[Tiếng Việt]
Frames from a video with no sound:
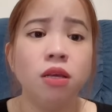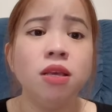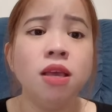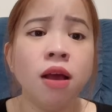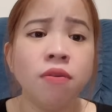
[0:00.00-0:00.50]

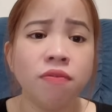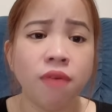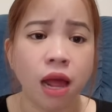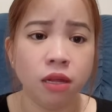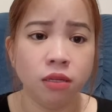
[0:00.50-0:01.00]
nhân
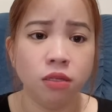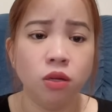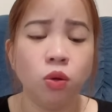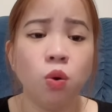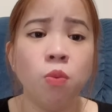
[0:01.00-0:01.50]
văn
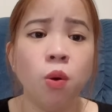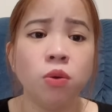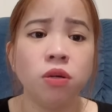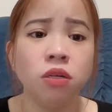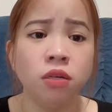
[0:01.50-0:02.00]
của
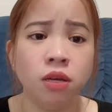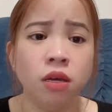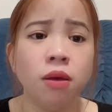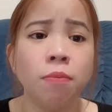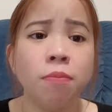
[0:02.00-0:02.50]
một người
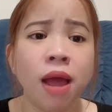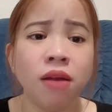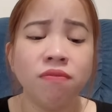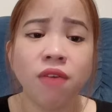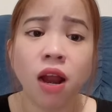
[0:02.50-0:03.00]

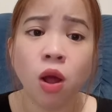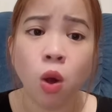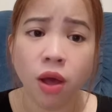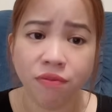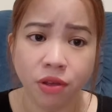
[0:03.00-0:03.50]
mang văn
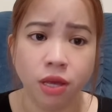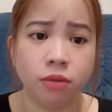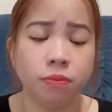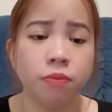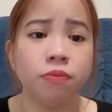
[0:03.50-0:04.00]
hóa việt
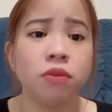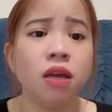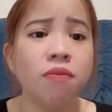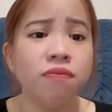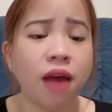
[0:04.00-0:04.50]

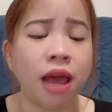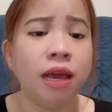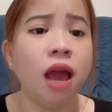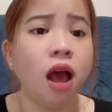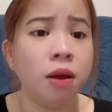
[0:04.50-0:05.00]
không
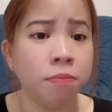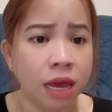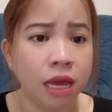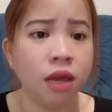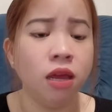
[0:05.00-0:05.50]
phải ở
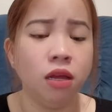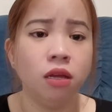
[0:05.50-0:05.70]
Mỹ